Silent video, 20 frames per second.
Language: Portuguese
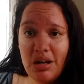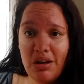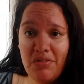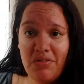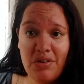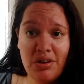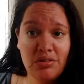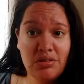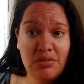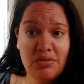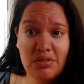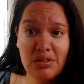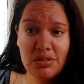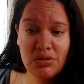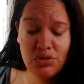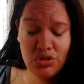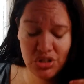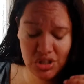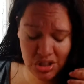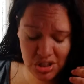A fralda
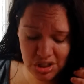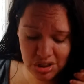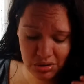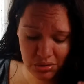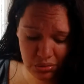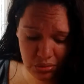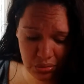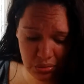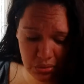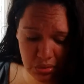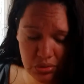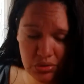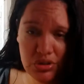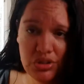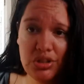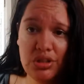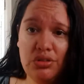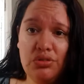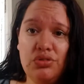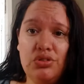vazou xixi
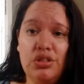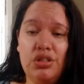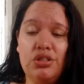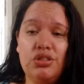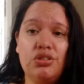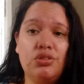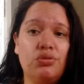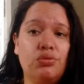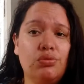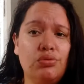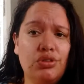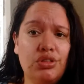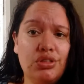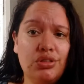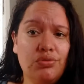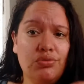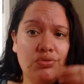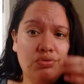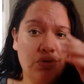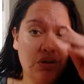tudinho, gente.
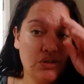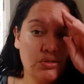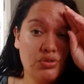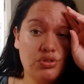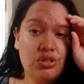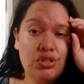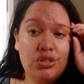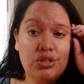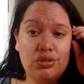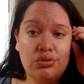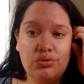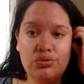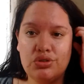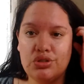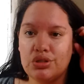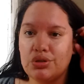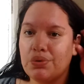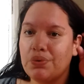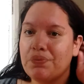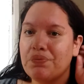Tudinho, vazou xixi
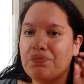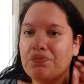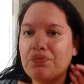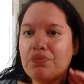tudinho.